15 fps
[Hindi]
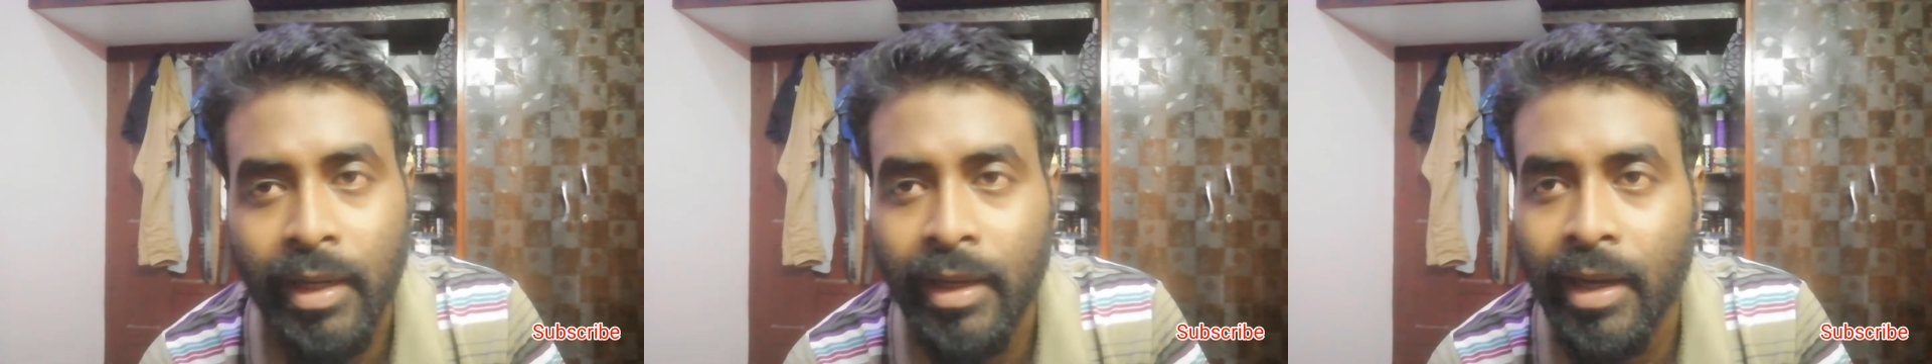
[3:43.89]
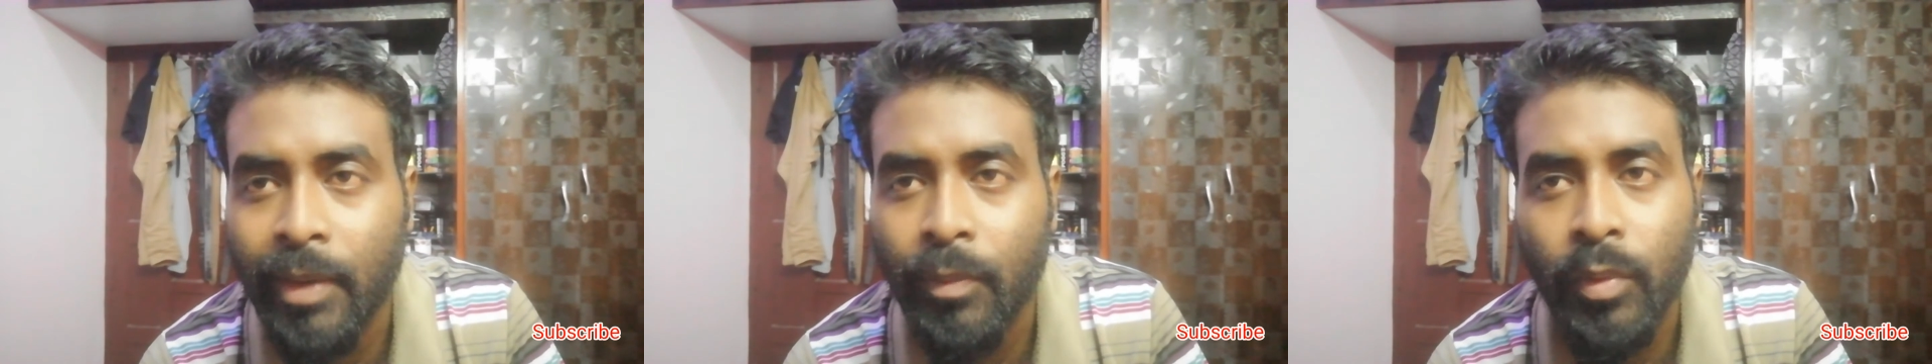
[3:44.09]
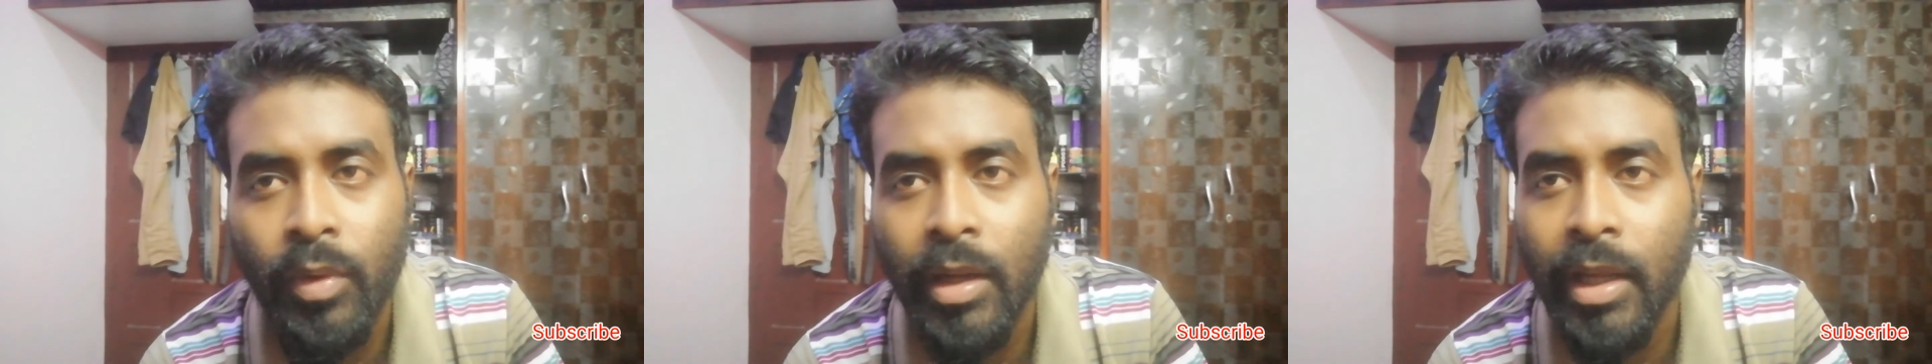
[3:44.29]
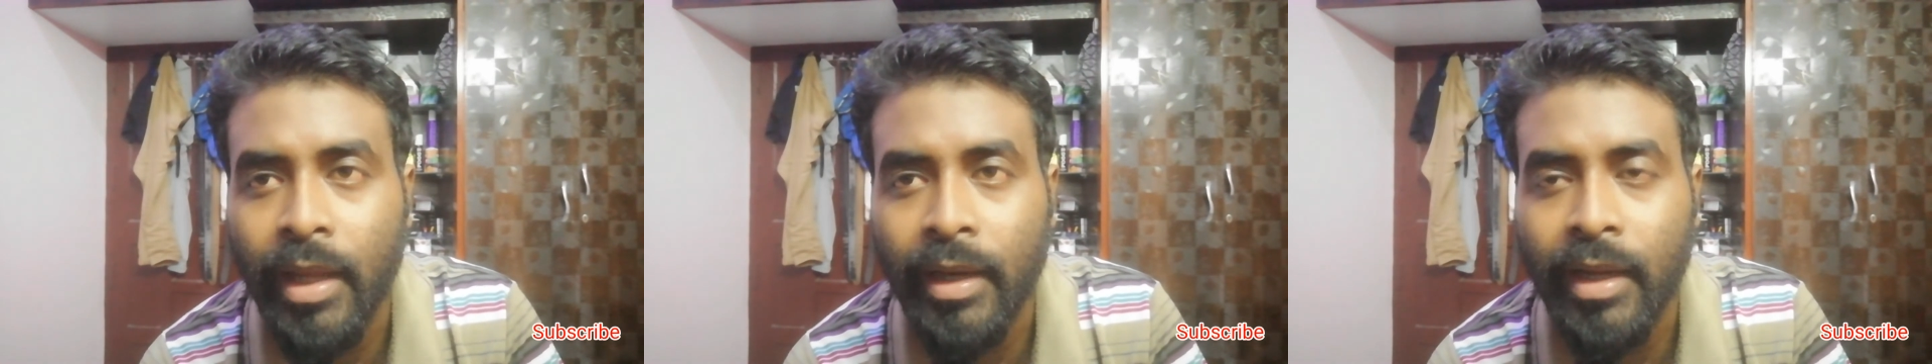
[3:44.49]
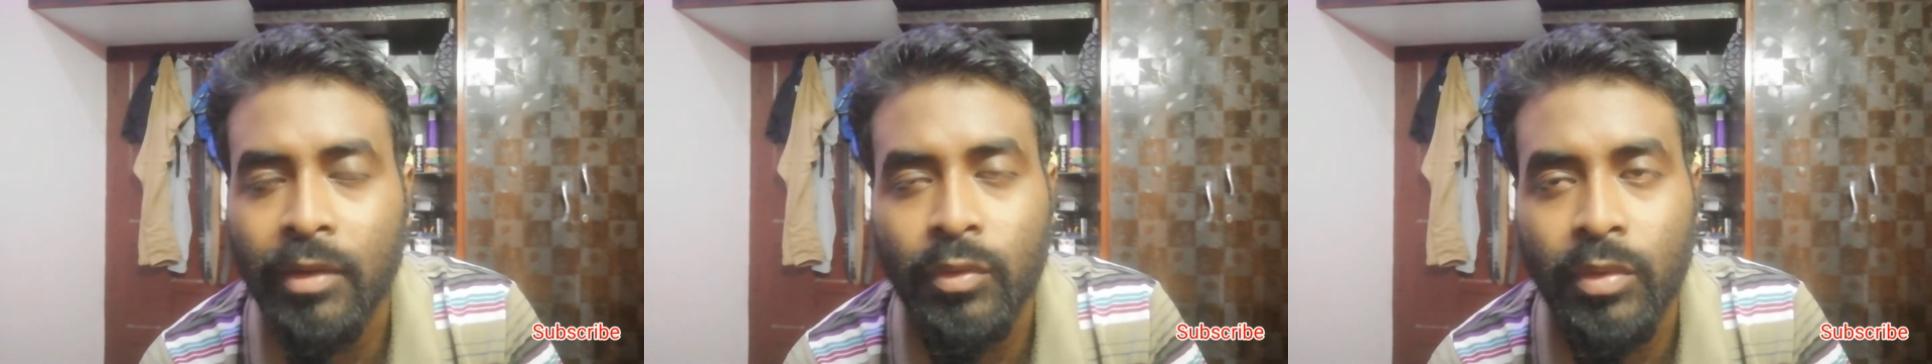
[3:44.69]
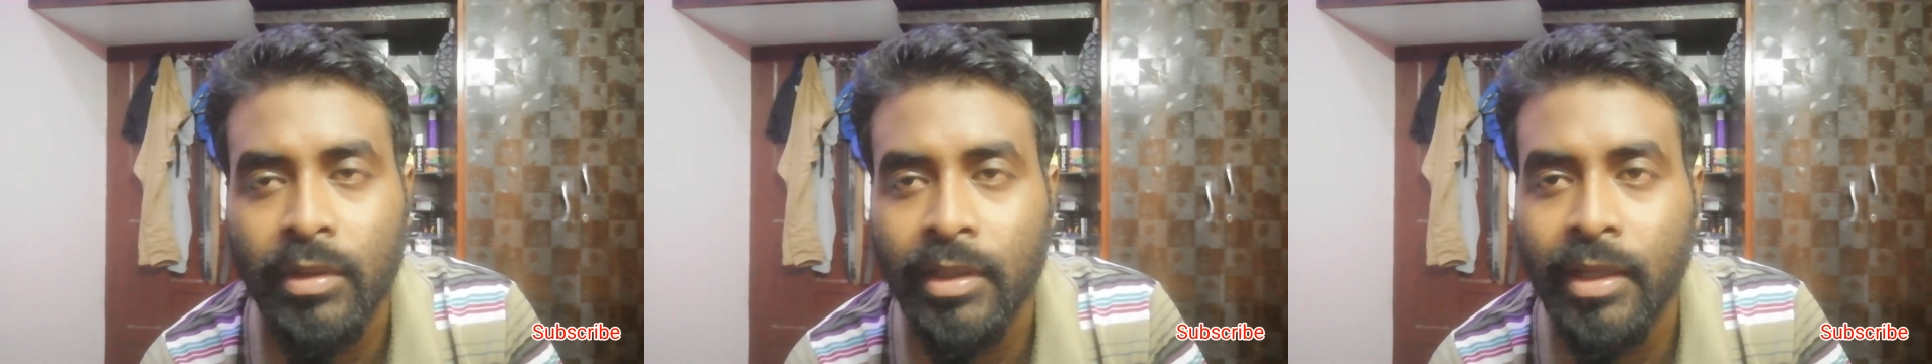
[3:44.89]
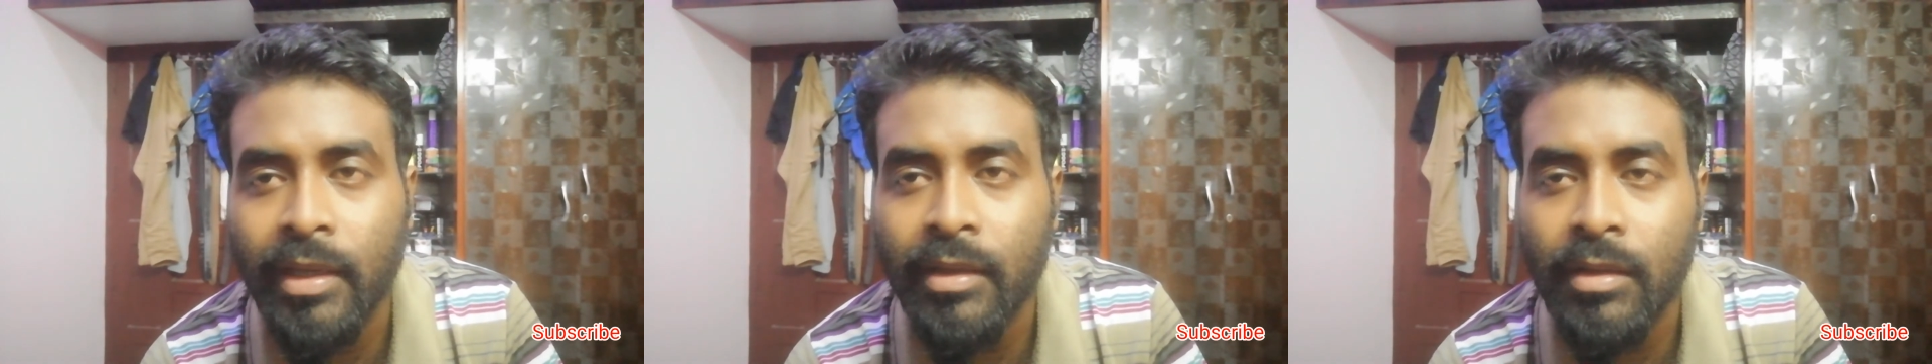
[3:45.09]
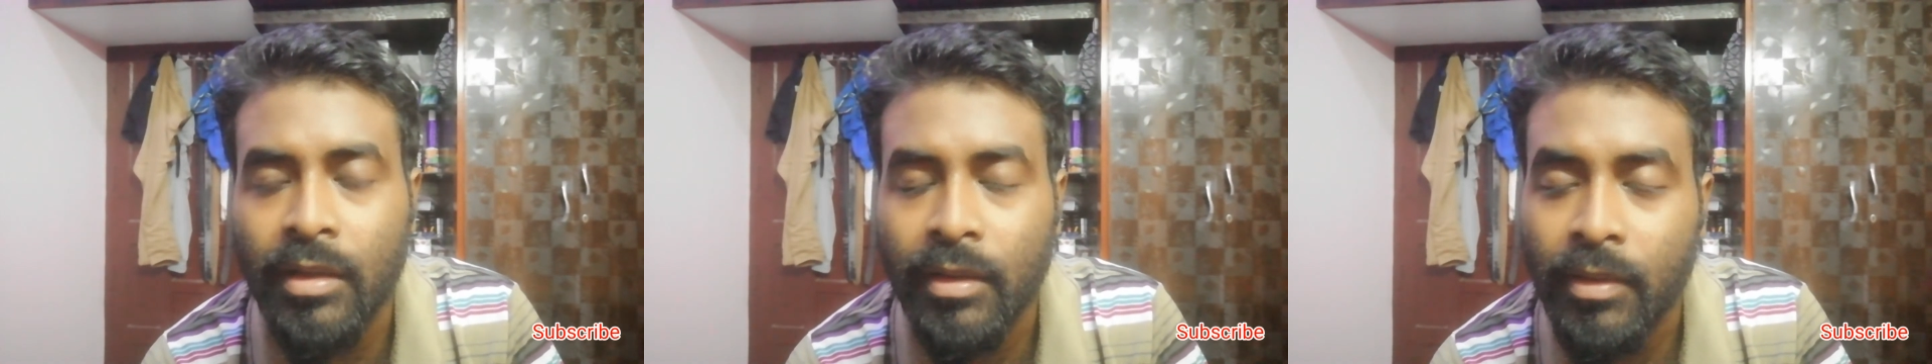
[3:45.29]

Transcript: ग्रीन आई ब्लू आई आएगा तो ये